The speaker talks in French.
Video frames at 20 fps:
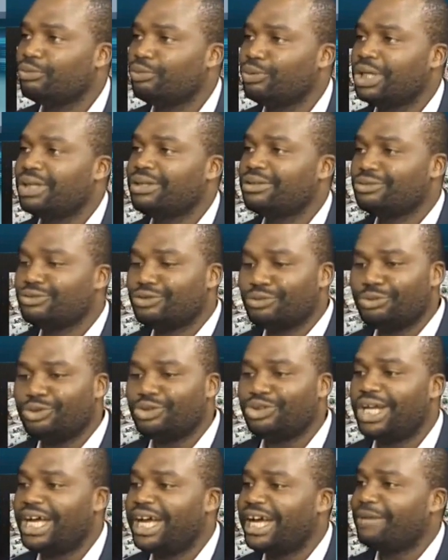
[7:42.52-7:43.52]
Oui, je me
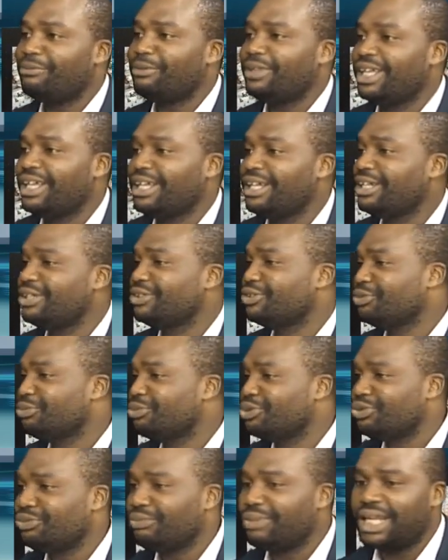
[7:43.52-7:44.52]
suis arrêté, je
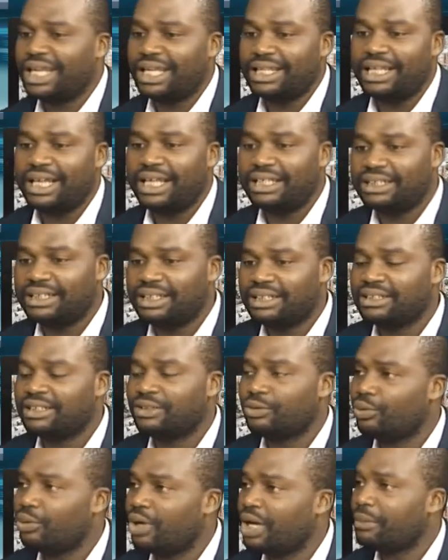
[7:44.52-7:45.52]
me suis baladé à certains
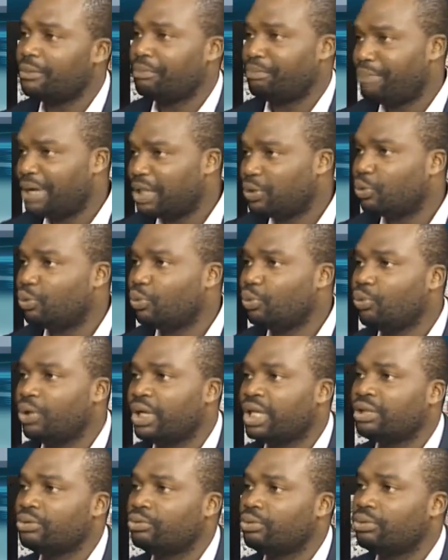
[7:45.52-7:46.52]
endroits, pas trop
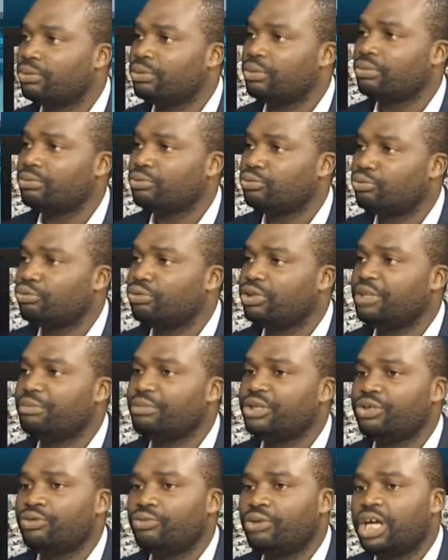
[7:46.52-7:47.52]
loin du côté
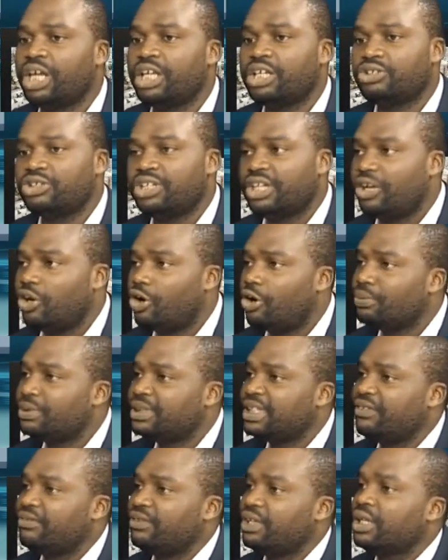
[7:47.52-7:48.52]
béninois et j'ai
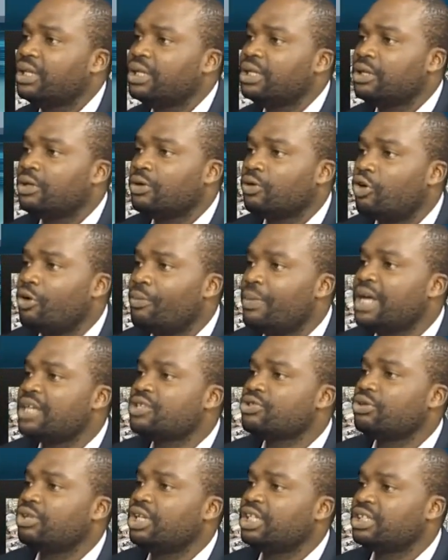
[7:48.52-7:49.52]
observé comment
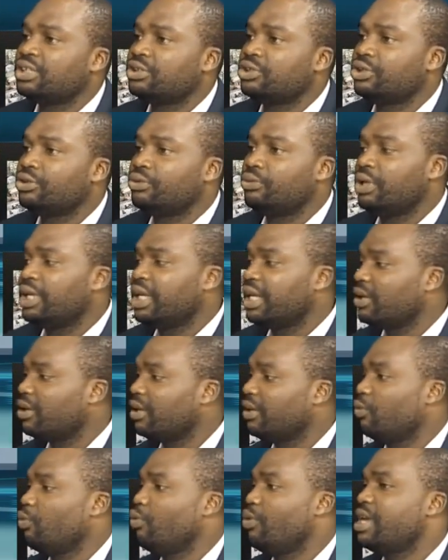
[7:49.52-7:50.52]
est-ce que les gens circulaient,
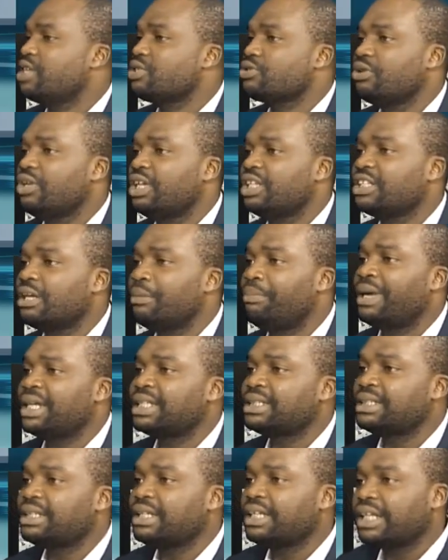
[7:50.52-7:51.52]
où est-ce que les gens
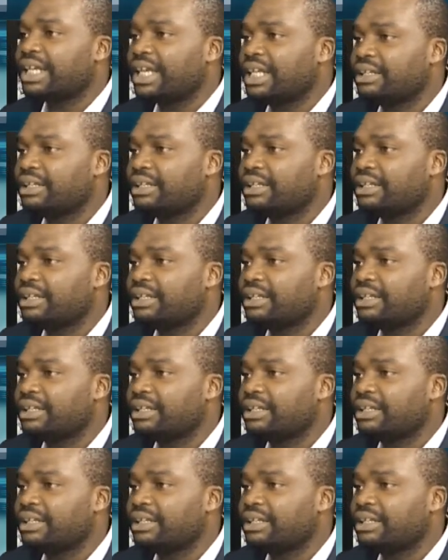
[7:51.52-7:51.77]
passaient, quels